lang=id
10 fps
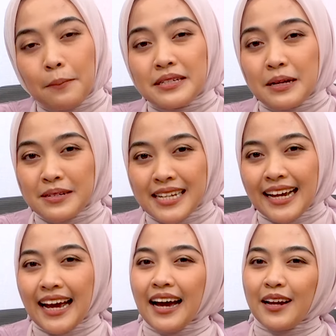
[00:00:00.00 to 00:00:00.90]
Bersama
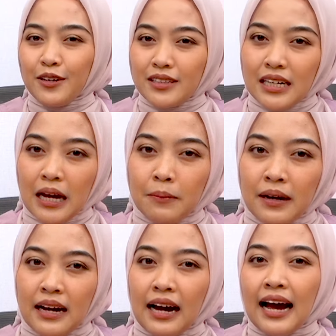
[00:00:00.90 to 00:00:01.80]
saya Dokter
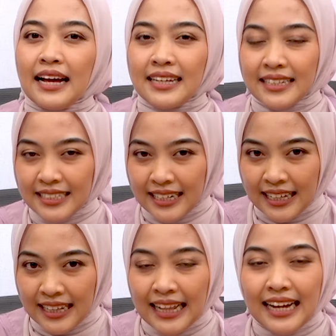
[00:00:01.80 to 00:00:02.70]
Gama hanya di
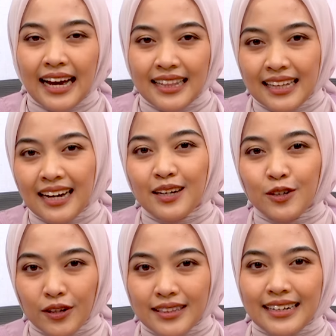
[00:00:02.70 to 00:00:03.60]
channel Kata
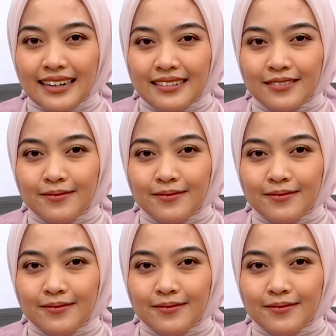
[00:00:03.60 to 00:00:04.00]
Dokter.